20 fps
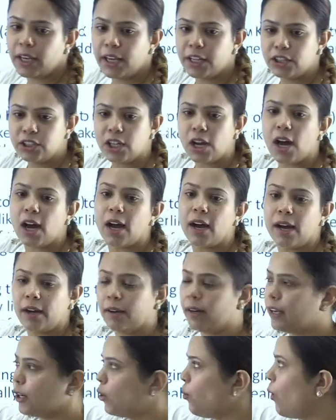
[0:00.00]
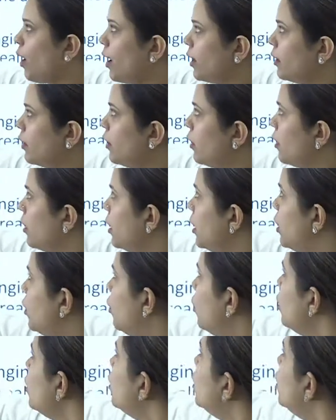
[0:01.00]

एज एक्वायर कर ली हो